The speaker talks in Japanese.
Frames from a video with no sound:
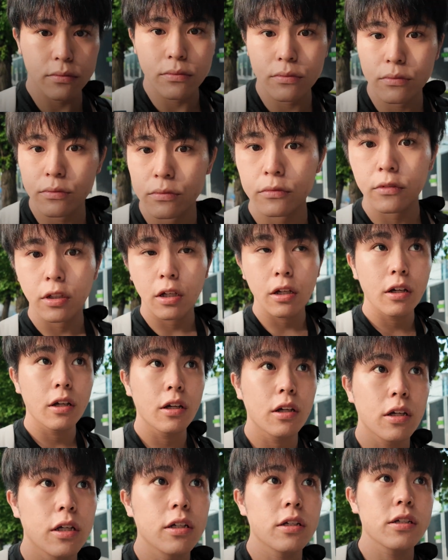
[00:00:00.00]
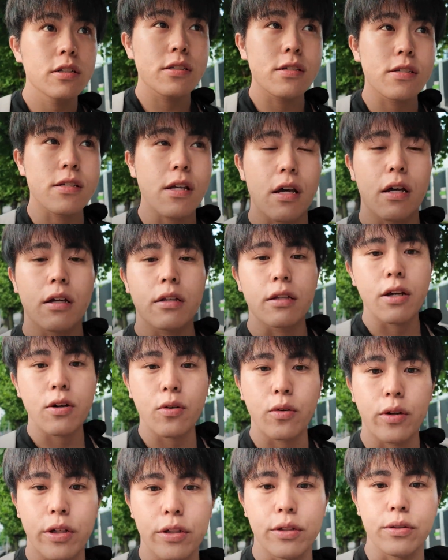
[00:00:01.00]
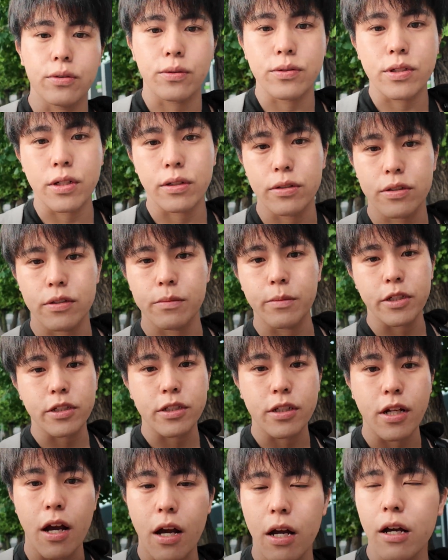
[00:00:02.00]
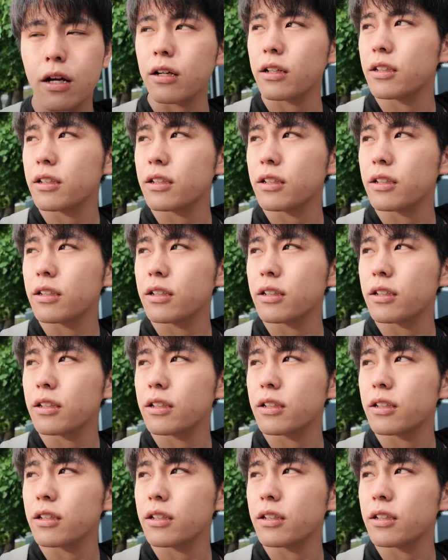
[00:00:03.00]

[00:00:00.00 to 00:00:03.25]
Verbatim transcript: 時半ぐらいさあ名古屋に到着しました